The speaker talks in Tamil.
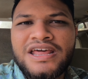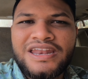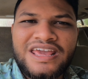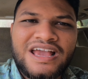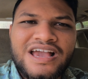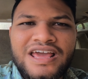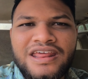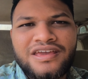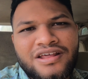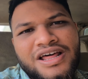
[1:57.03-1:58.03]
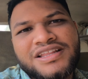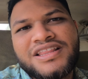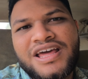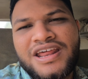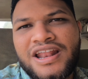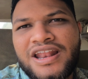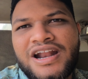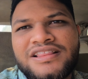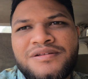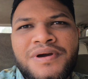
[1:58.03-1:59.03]
நீங்கள் எங்கெங்கே இருக்கீங்களோ அந்தந்த ஏரியாவில் எல்லா
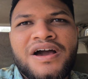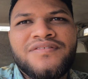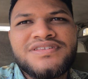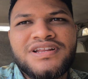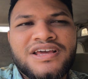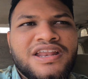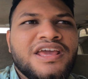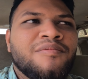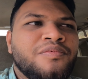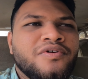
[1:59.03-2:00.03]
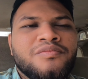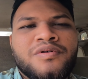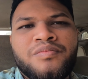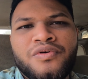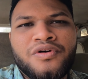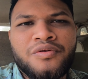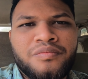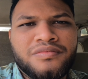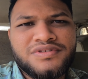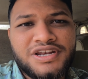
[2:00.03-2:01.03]
இடத்துலையுமே ஆஃபீஸ் இருக்குது நீங்கள் எப்போ வேணுமோ போ
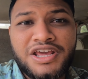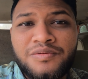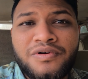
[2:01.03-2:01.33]
சிட்டிக்கு